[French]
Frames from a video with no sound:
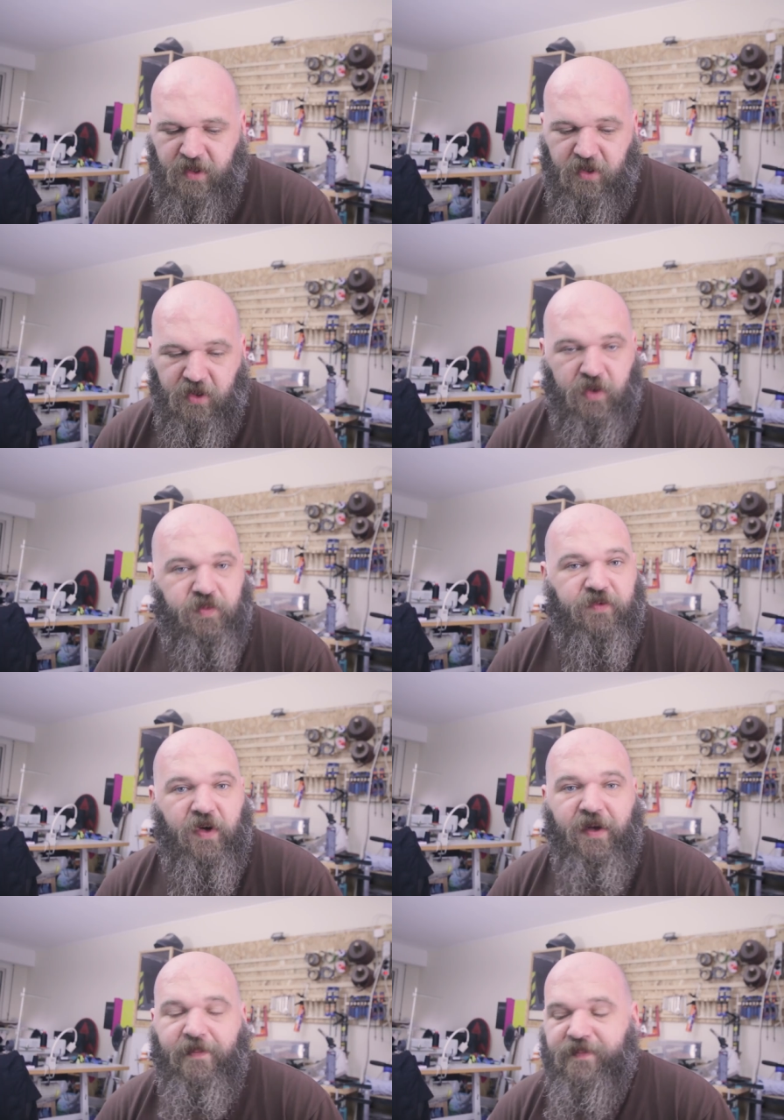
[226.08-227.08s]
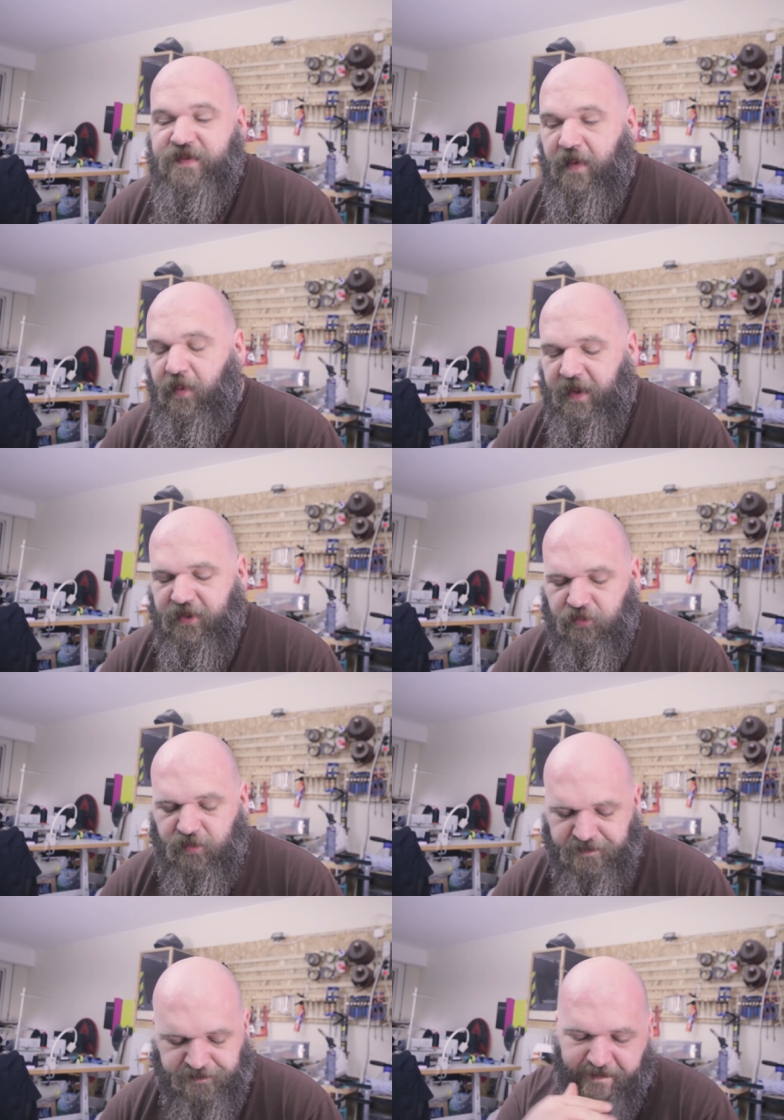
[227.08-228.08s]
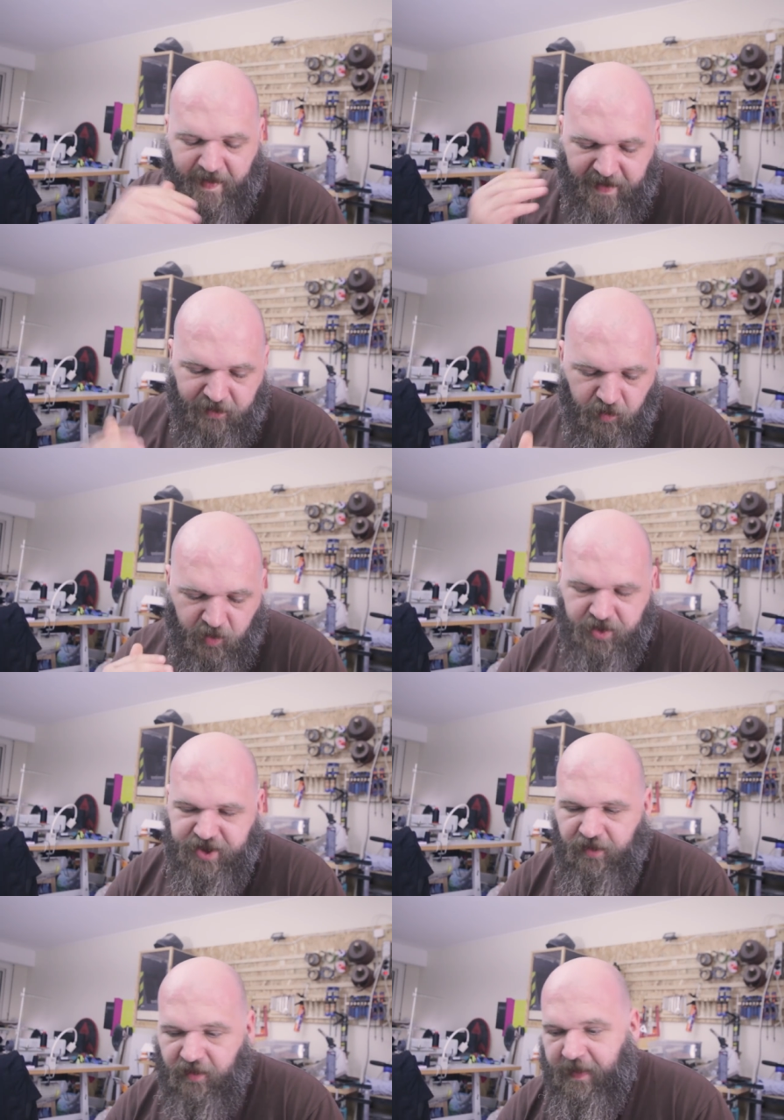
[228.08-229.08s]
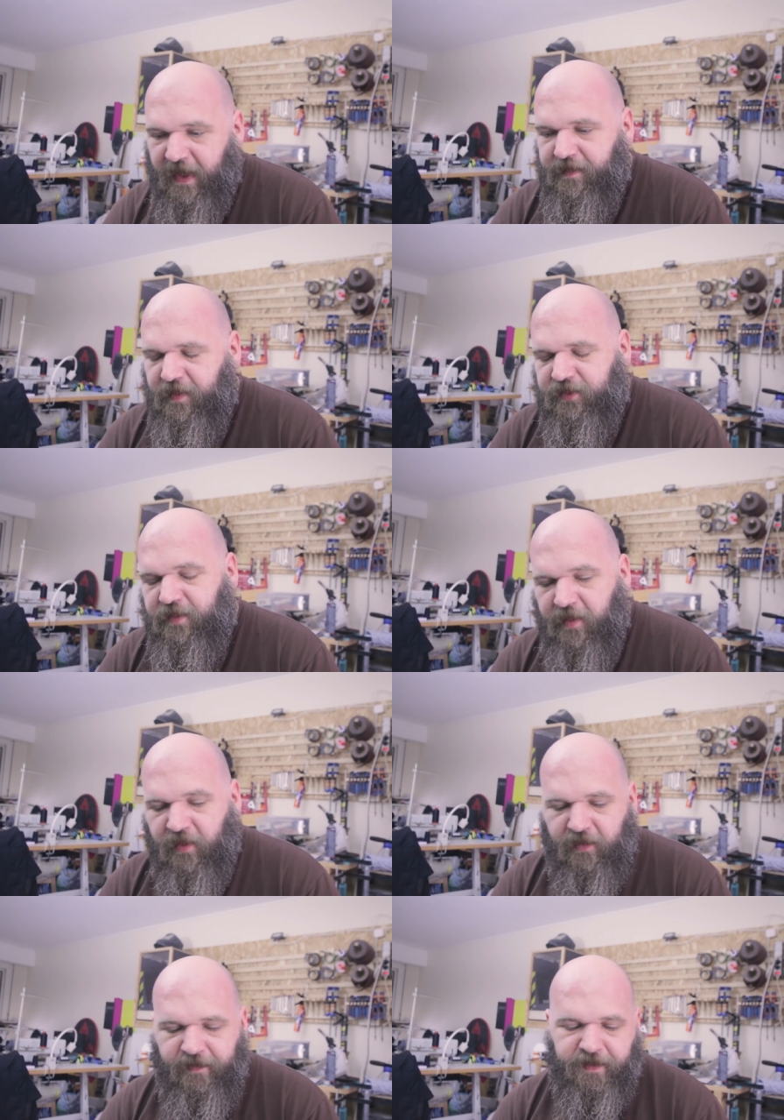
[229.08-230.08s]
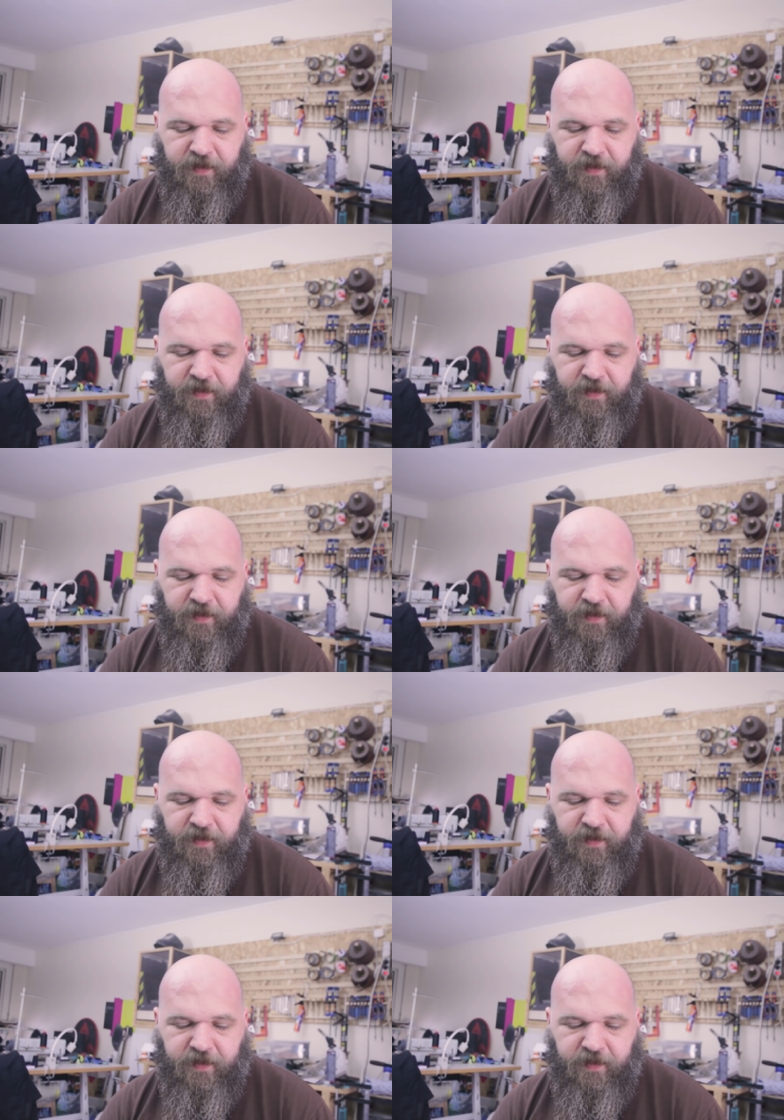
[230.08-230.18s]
Euh, et puis voilà, c'est à peu près tout. Pas mal de projets dans le pipe en ce moment.